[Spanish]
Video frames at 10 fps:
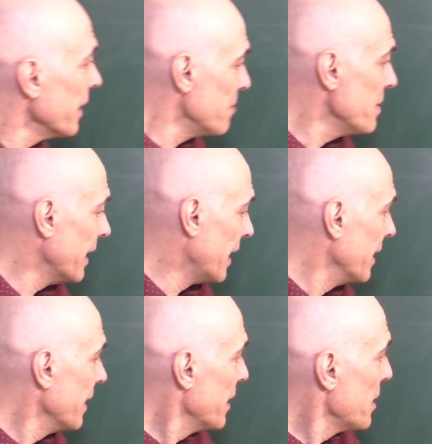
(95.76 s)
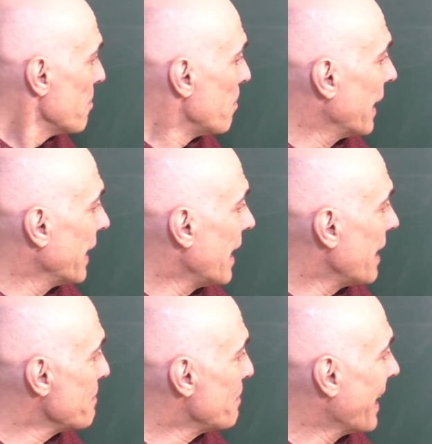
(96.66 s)
Y mira,
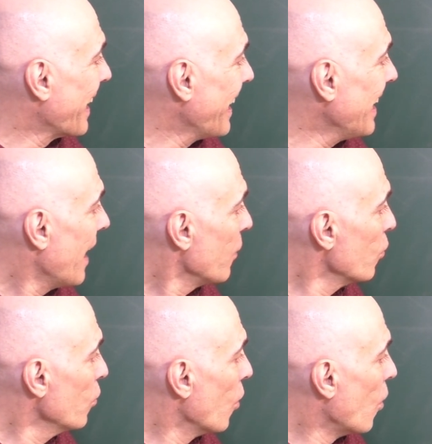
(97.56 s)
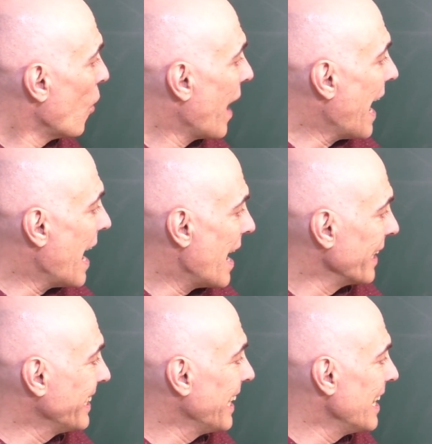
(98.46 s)
para, para el ángulo
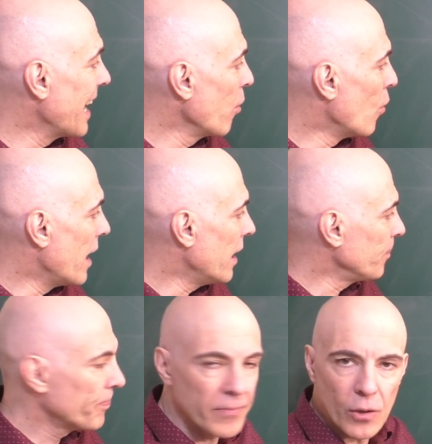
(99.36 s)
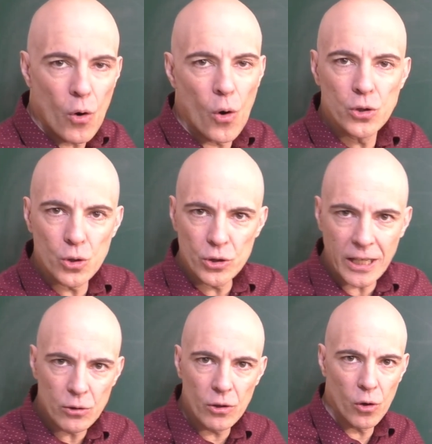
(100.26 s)
A y el lado A, otro
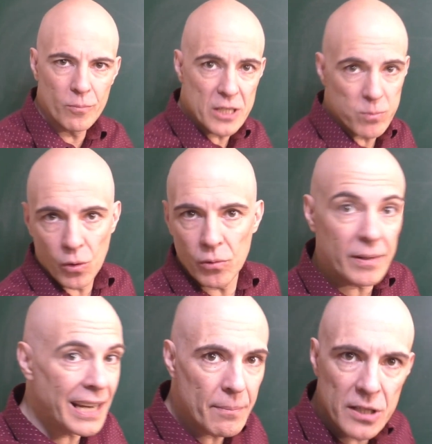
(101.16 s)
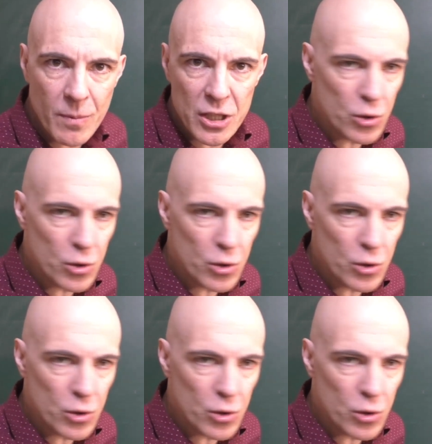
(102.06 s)
tanto de lo mismo, la misma